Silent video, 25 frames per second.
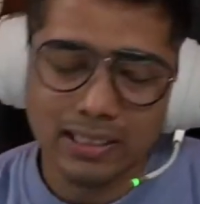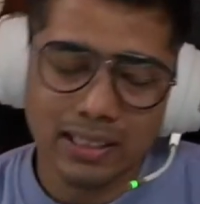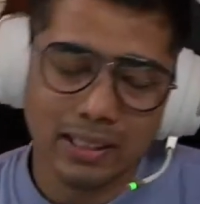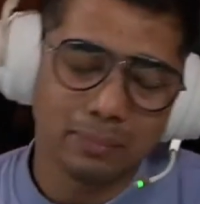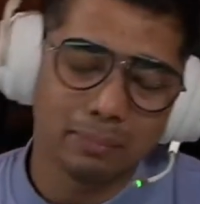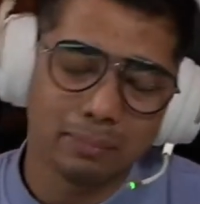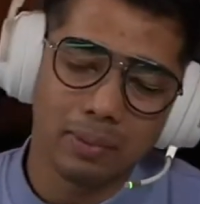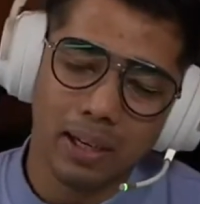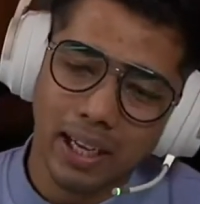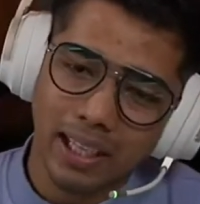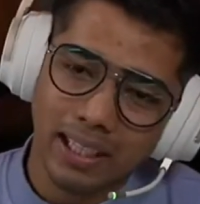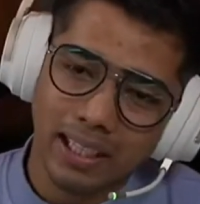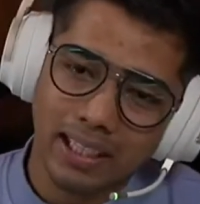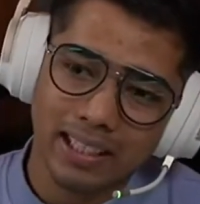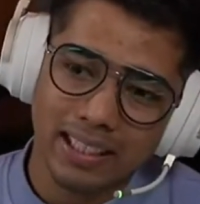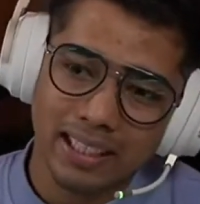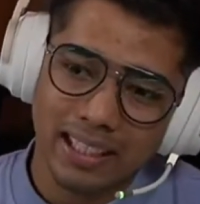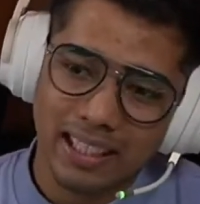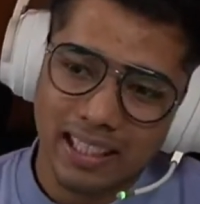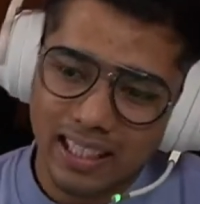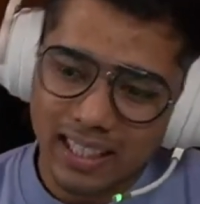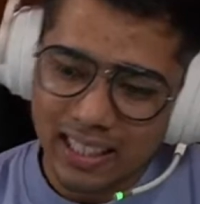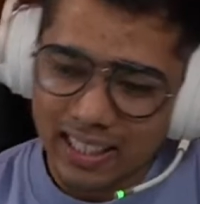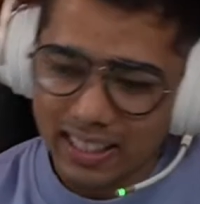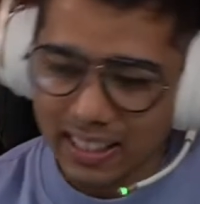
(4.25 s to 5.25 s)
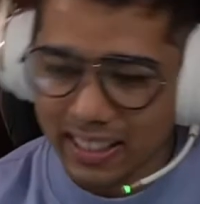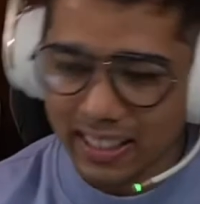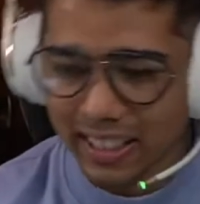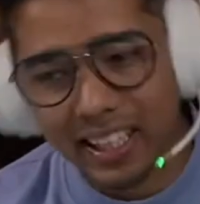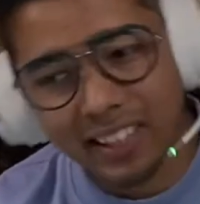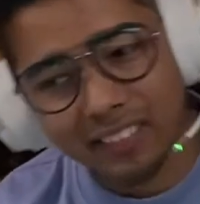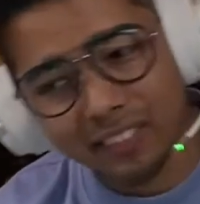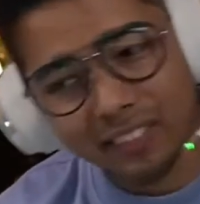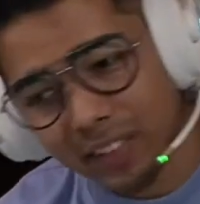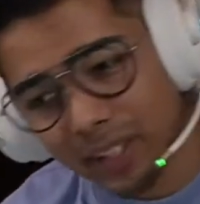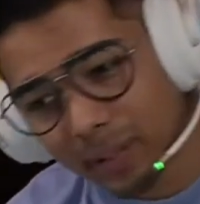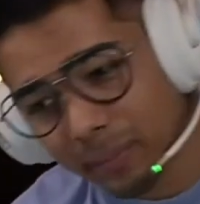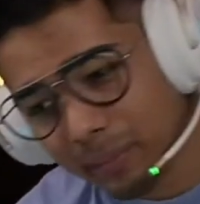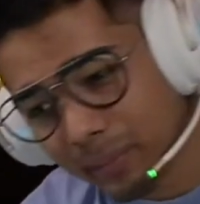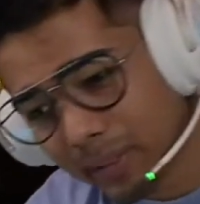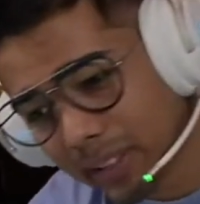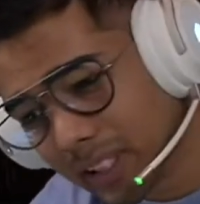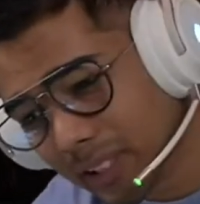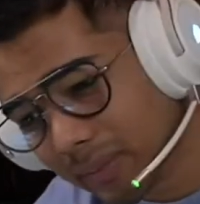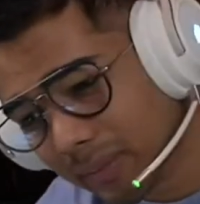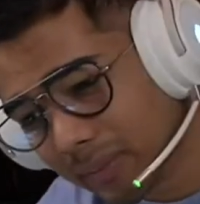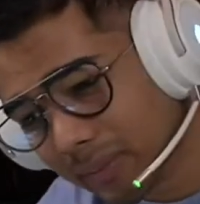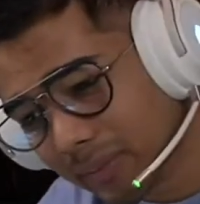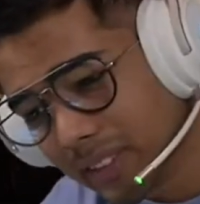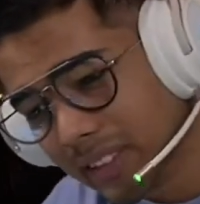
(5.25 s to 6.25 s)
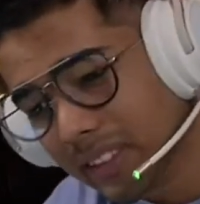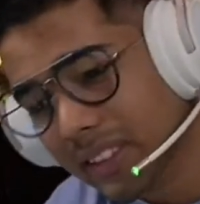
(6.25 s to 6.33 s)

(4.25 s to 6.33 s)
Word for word: सब भाई है यार हेट पेट अब मतलब